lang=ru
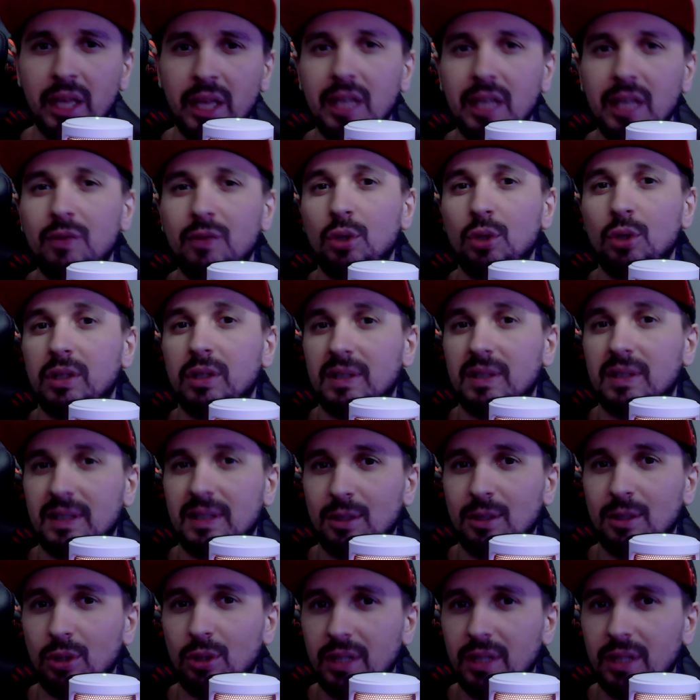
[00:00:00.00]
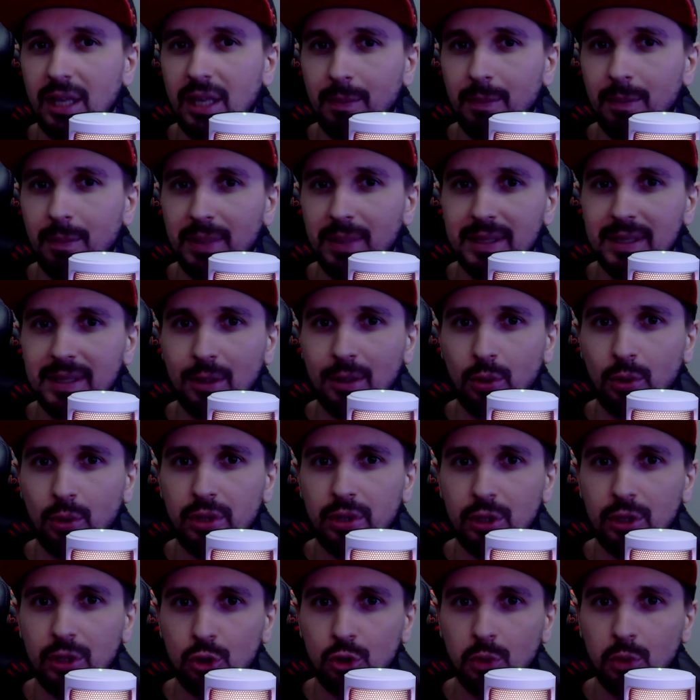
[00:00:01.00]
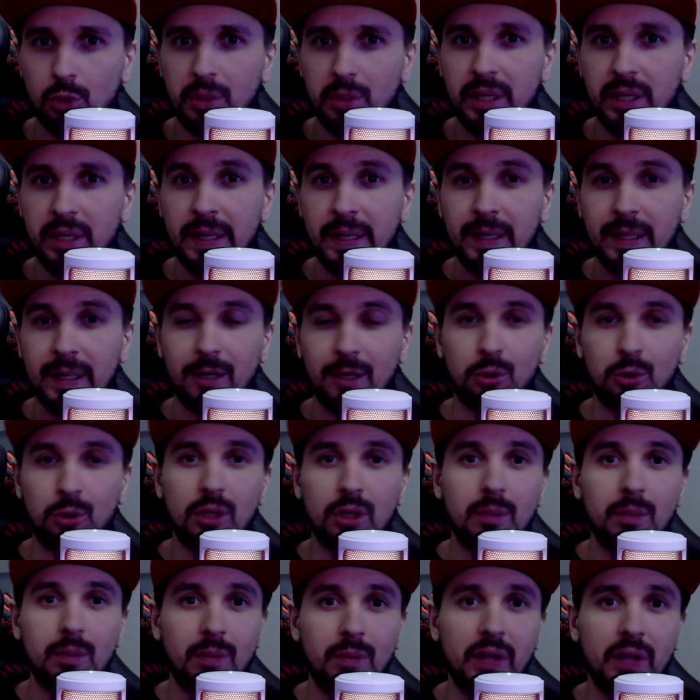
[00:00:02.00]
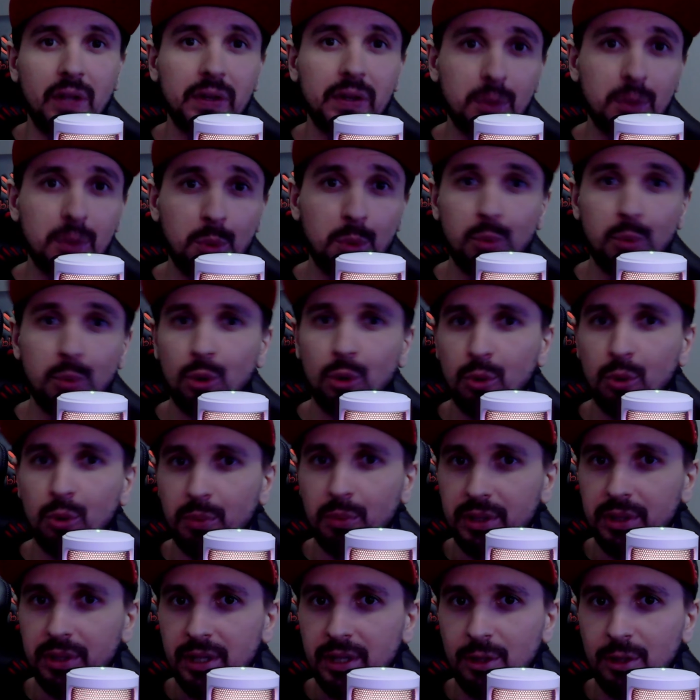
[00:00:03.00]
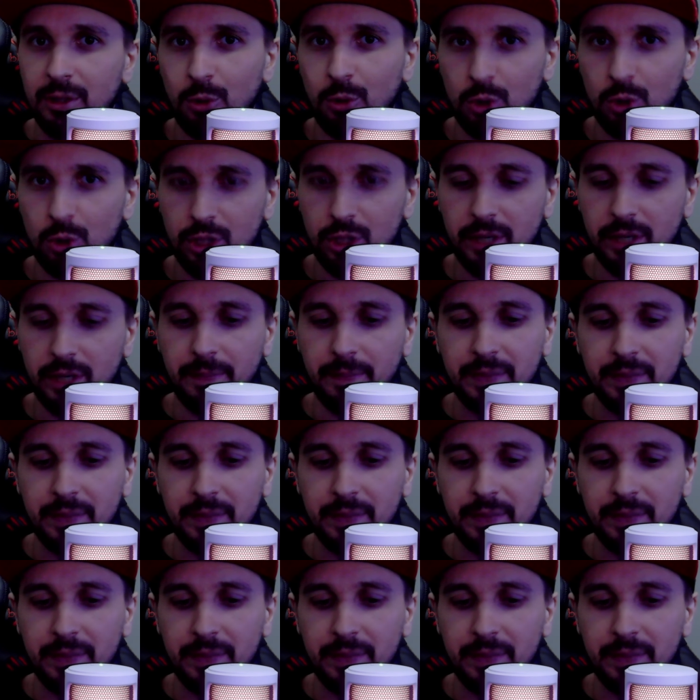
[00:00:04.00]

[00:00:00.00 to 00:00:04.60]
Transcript: И все это создает такие посторонние шумы, которые мало кому могут быть нужны.